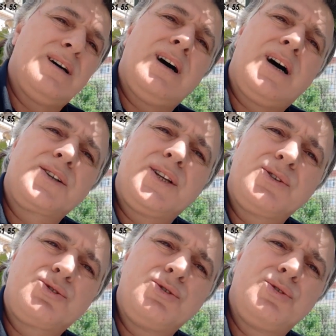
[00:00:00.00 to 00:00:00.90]
Artan
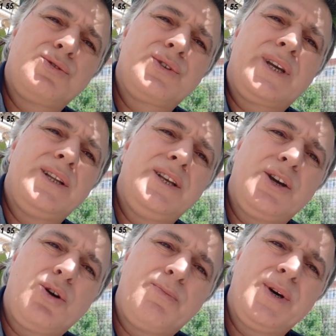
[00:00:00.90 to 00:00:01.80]
suyunuzu kediye,
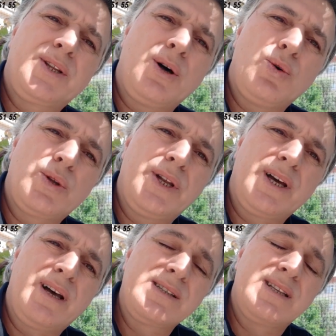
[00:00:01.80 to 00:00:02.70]
köpeğe, tavuklara,
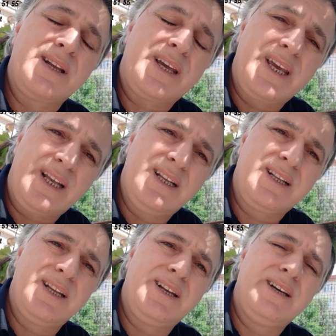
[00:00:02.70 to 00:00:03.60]
gazlara,
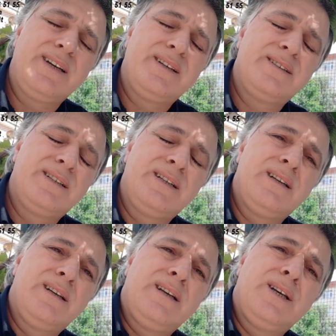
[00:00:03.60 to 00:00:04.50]
kekliklere,
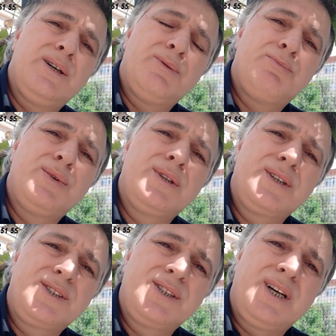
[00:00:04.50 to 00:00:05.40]

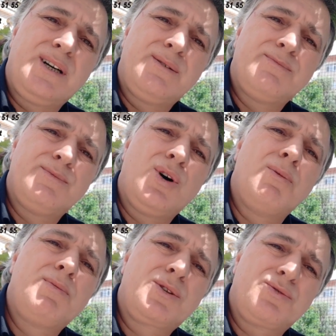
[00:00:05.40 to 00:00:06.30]
bıldırcına,
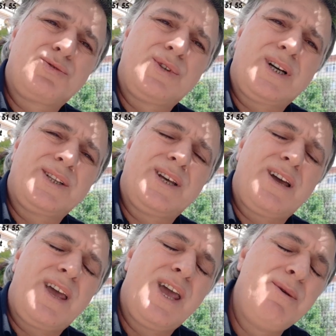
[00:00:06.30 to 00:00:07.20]
muhabbet kuşuna kadar
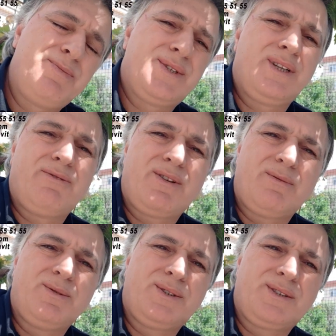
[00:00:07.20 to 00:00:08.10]
hepsine
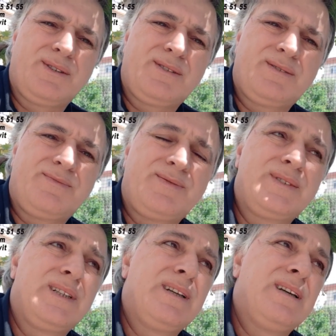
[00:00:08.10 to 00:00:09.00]
verebilirsiniz.
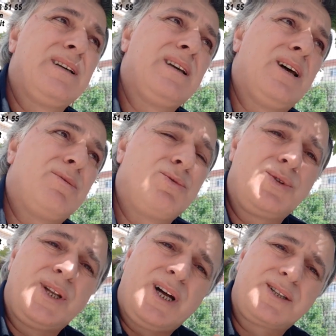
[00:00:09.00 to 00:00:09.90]
Yani
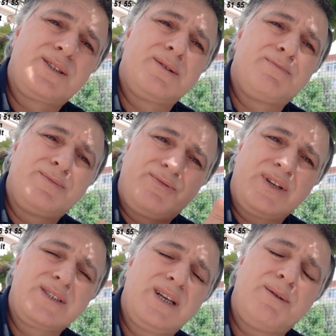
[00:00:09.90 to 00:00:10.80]
bundan artırıp
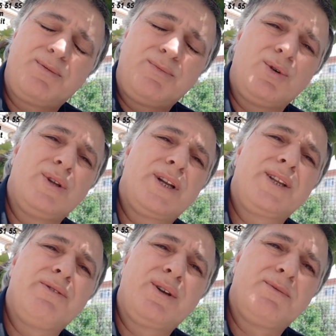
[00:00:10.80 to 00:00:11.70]
fazla yapıp onlara
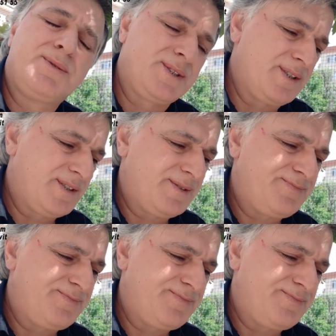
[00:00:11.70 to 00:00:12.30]
da verebilirsiniz.